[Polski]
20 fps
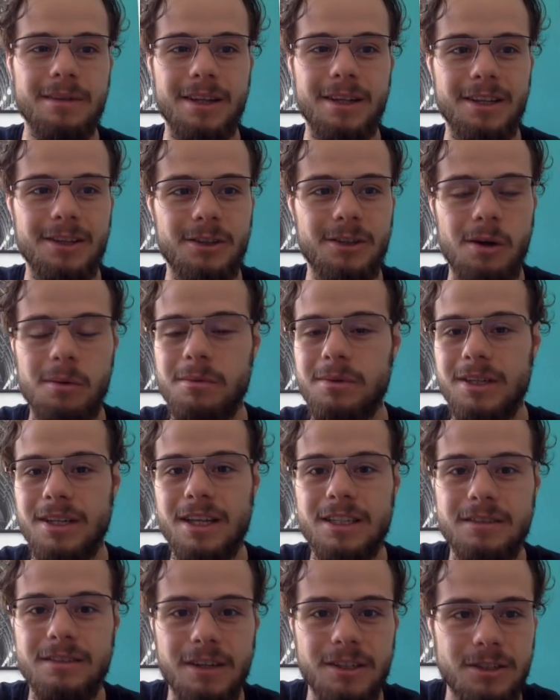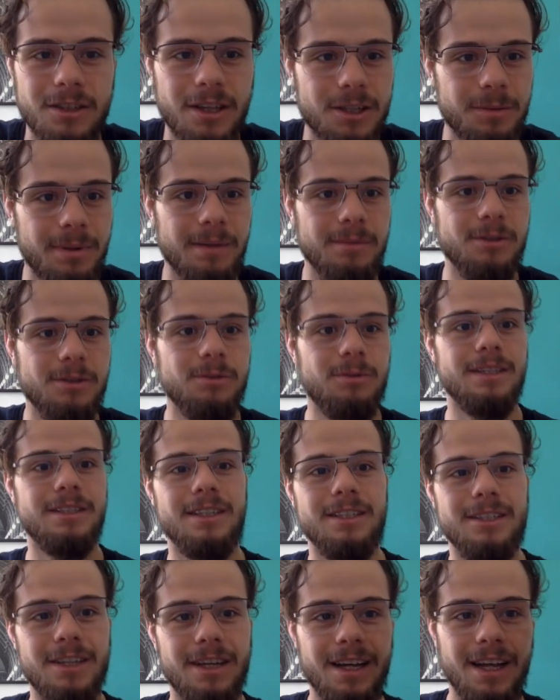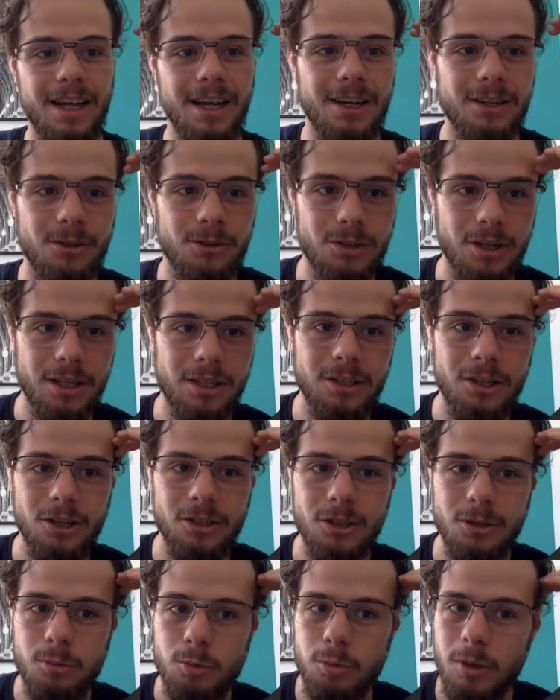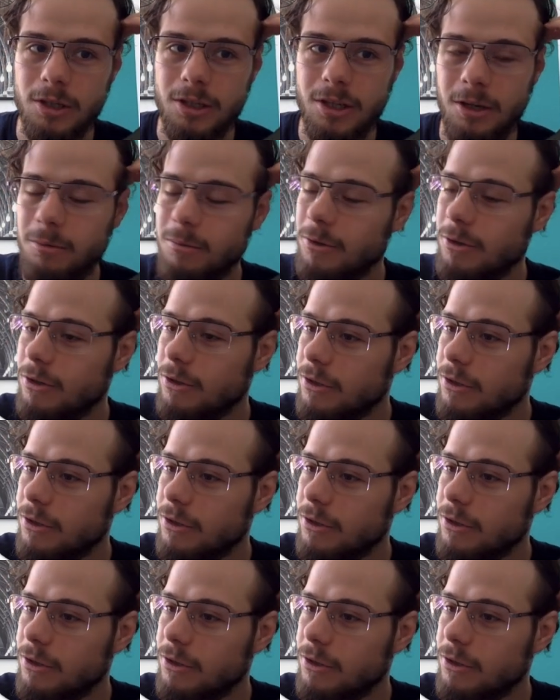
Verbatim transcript: e, Tom nazywać, też miałem sytuację, że ktoś, a ty nie jesteś przypadkiem